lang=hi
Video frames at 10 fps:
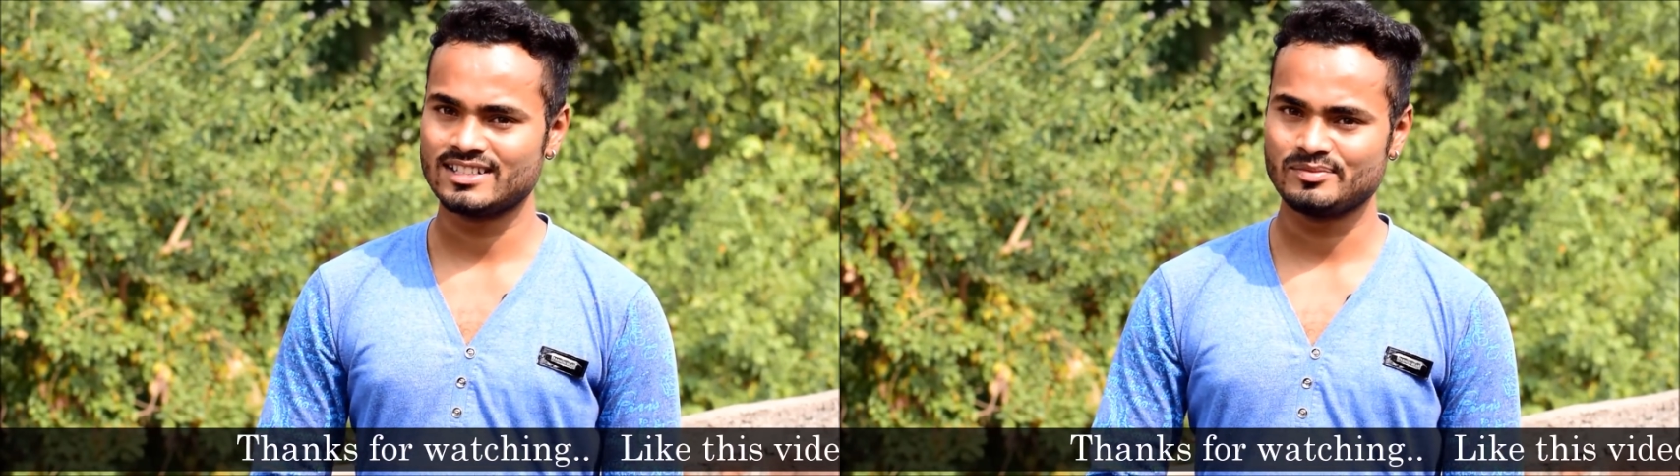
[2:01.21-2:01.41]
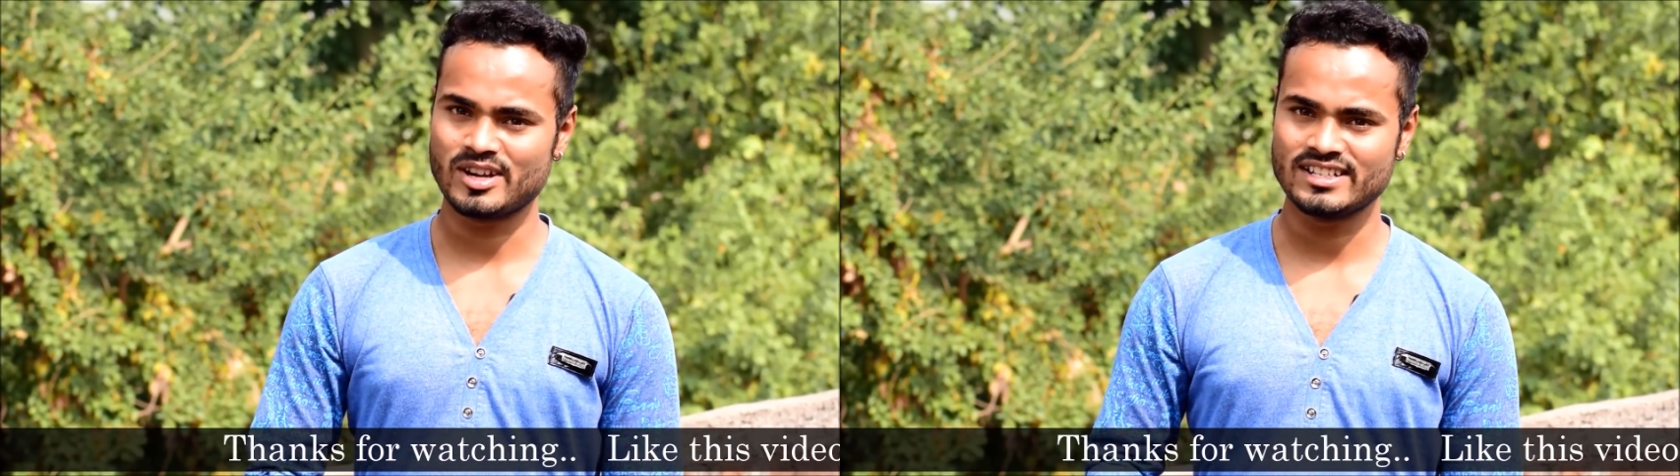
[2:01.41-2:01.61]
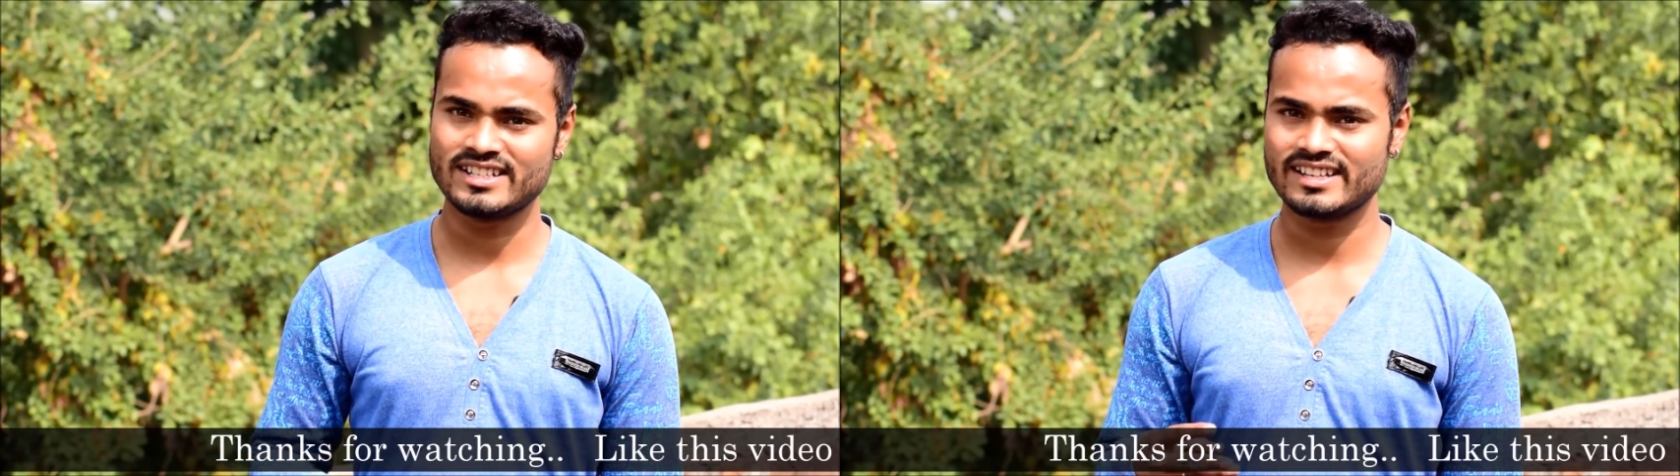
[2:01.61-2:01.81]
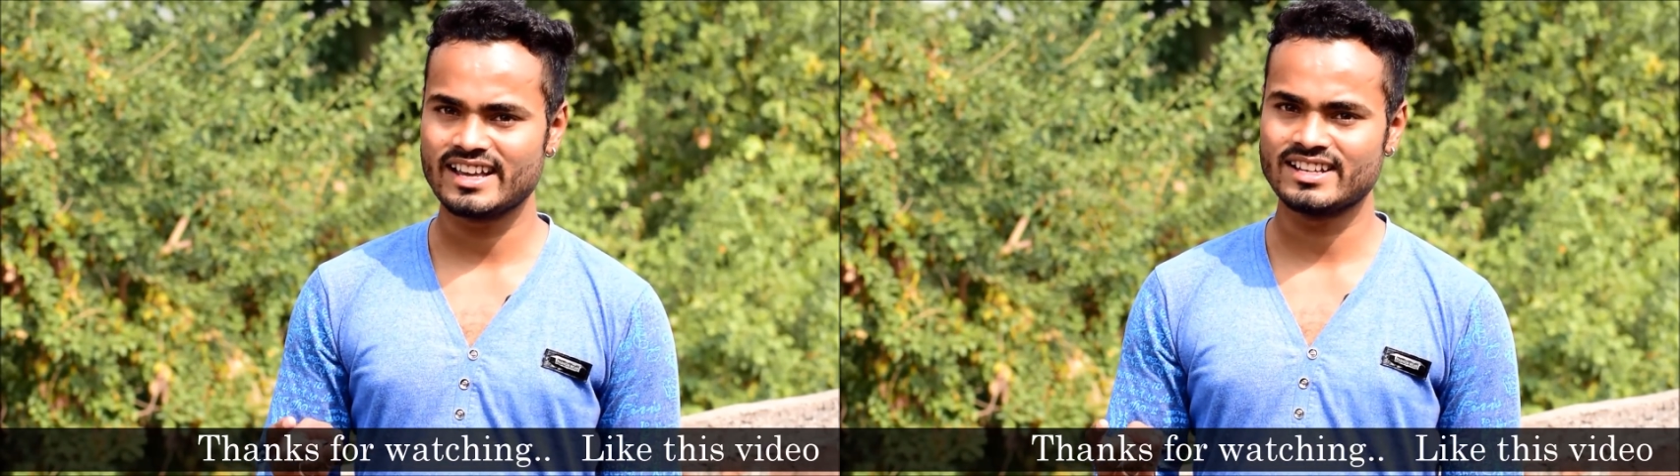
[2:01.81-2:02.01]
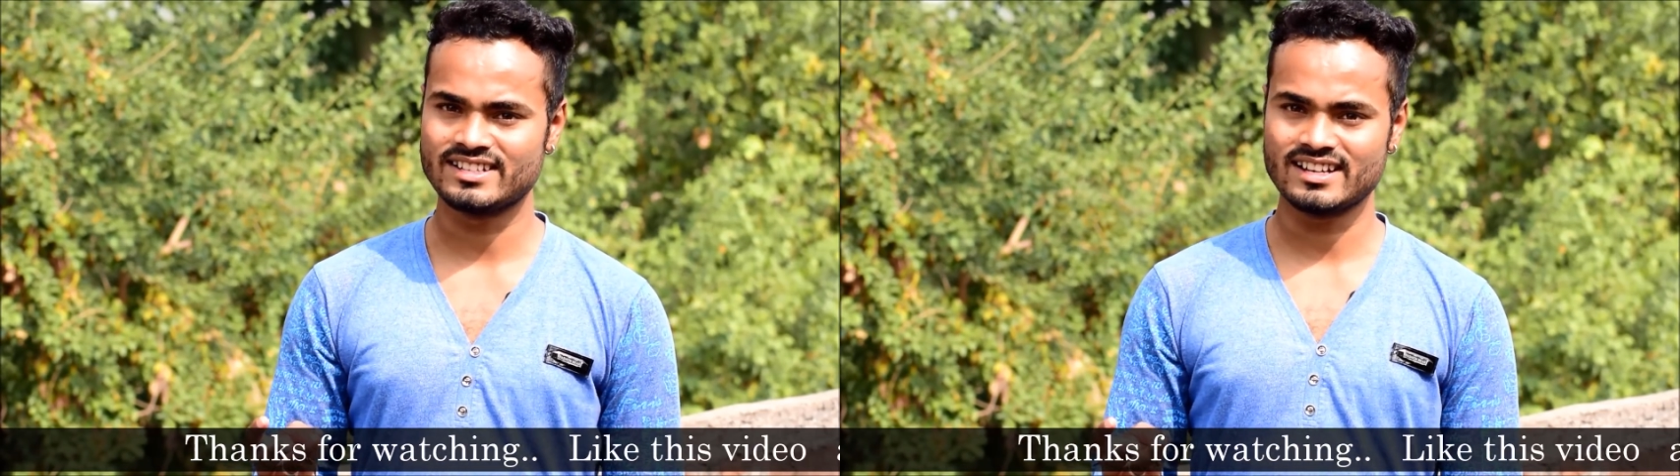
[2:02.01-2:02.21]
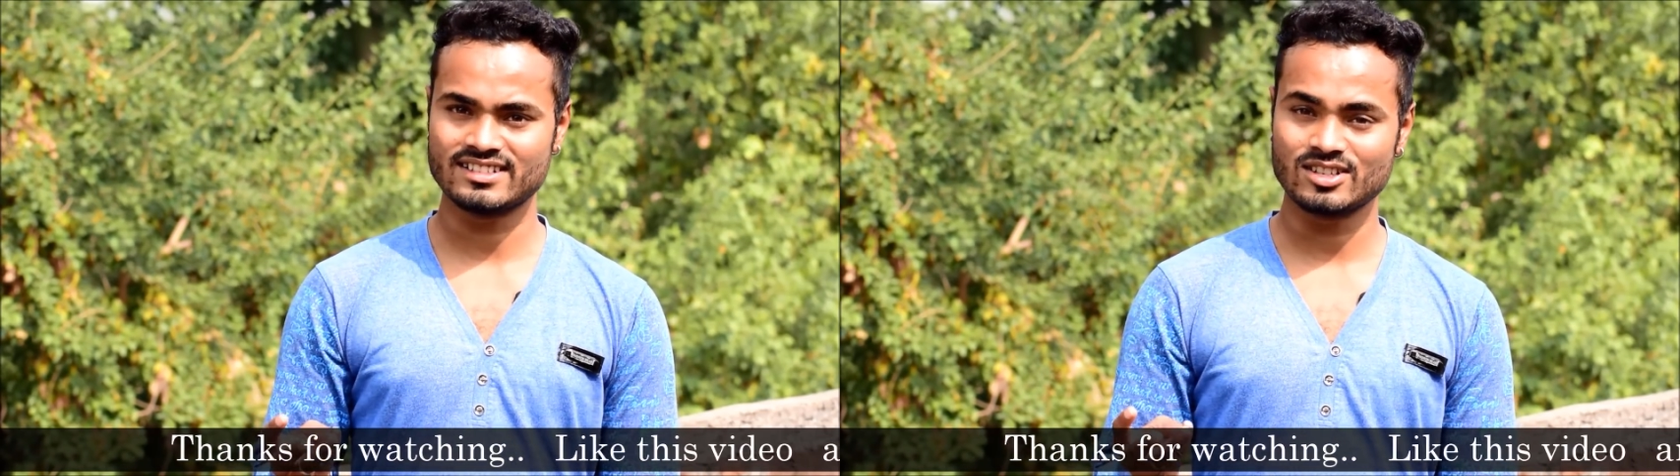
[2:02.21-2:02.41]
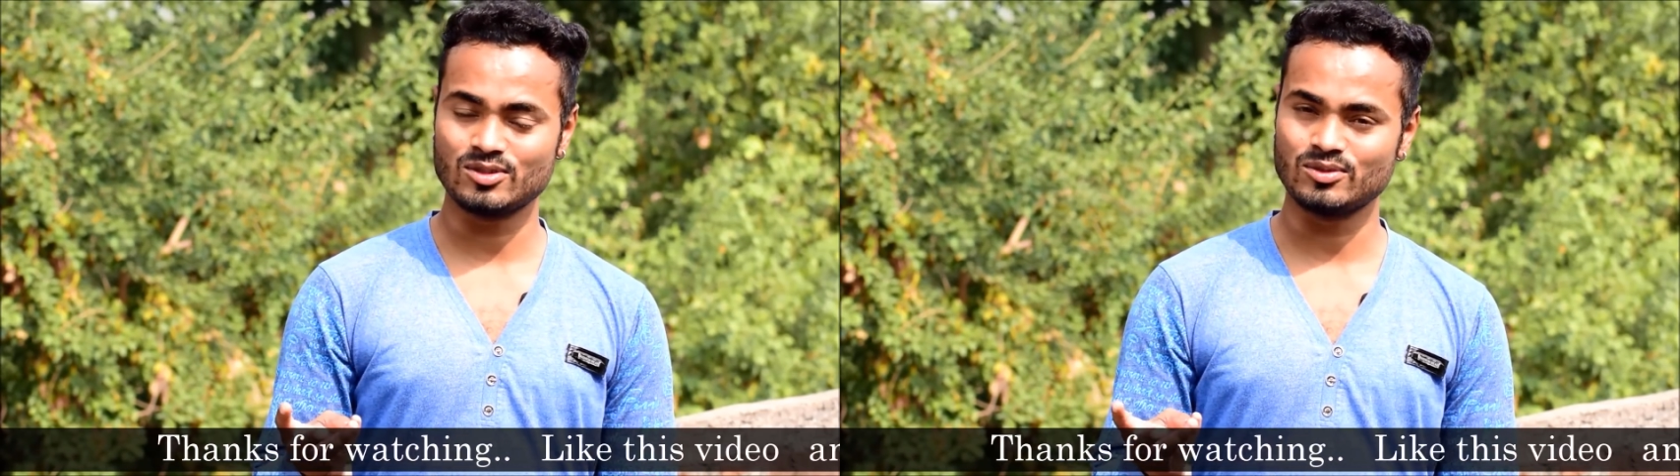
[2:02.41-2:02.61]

जिम्नास्टिक स्टंट्स के